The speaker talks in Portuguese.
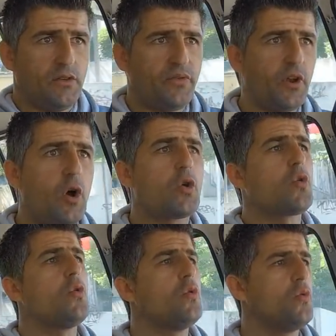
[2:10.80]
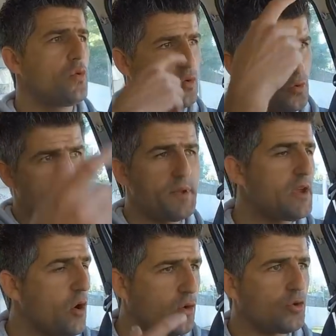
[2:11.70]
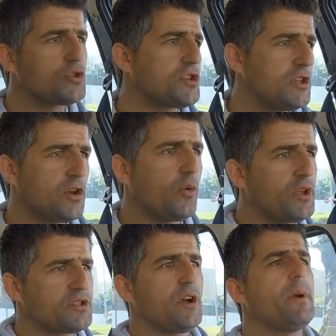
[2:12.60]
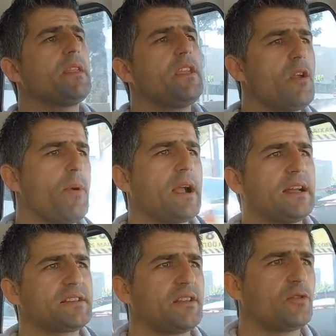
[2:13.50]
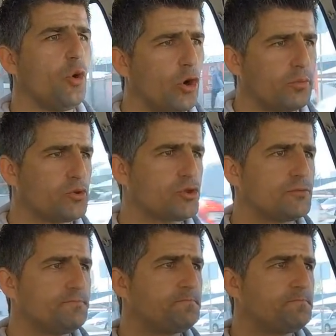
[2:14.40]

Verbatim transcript: falou com, com um amigo ou conhecido ou isso, também tinha uma casa de turbos.